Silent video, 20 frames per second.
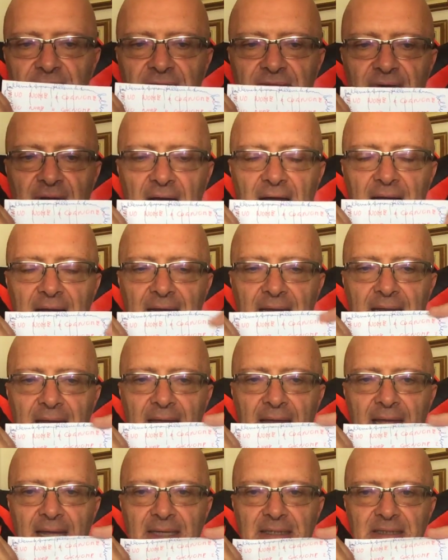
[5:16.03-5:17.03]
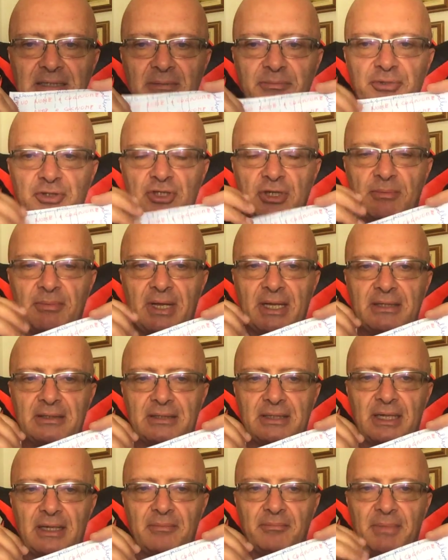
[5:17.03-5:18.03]
fare è
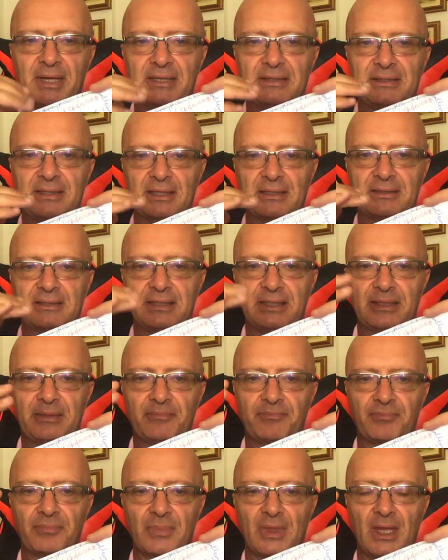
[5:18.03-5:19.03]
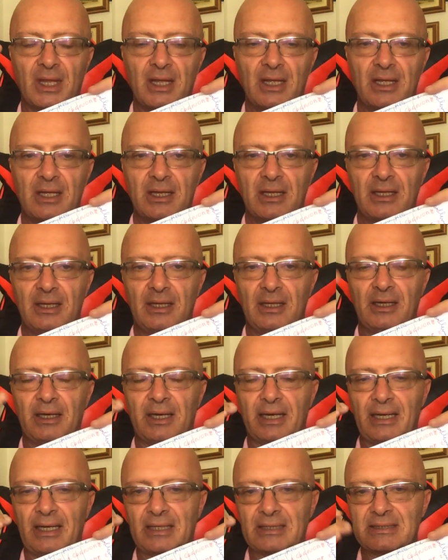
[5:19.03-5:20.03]
semplicemente metterti eh,
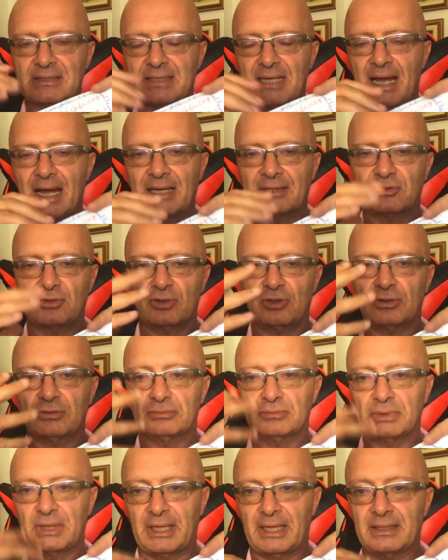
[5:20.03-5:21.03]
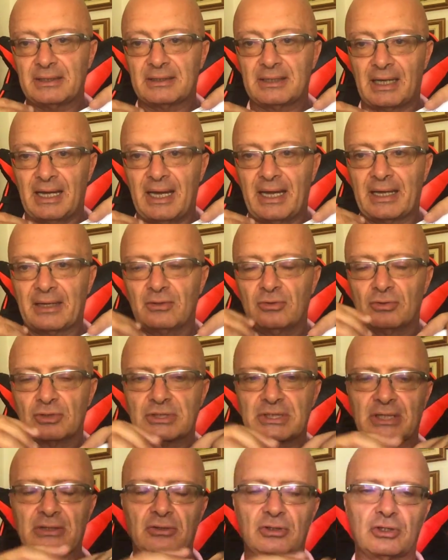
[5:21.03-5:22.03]
rilassato, entrare in uno
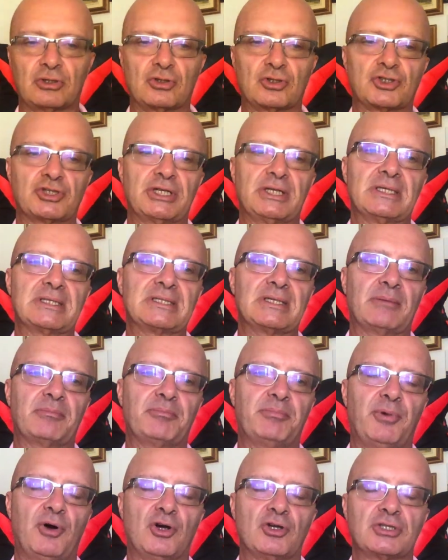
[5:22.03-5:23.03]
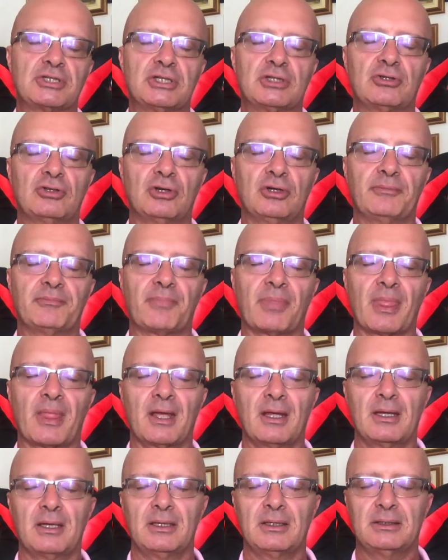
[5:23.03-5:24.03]
stato di coscienza apposito,
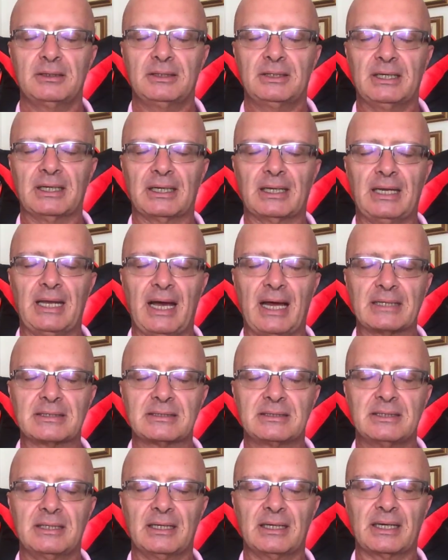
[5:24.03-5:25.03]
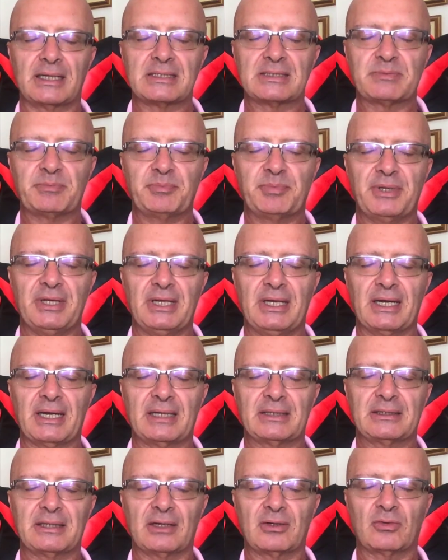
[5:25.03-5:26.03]
ti rilassi, e
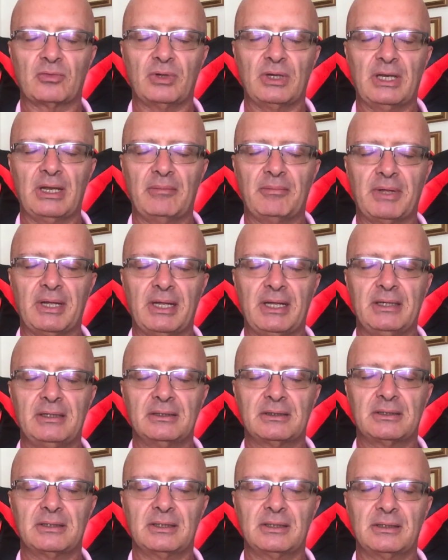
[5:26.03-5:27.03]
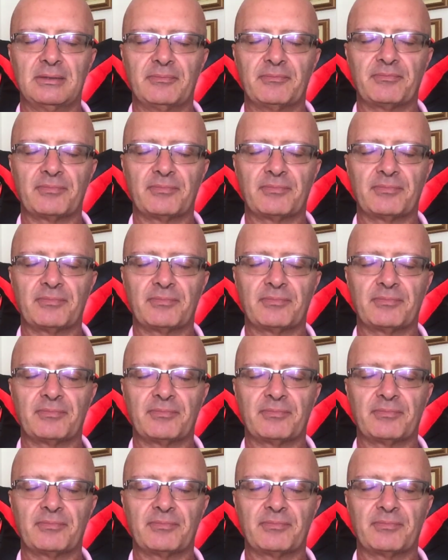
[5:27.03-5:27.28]
respiri tranquillamente,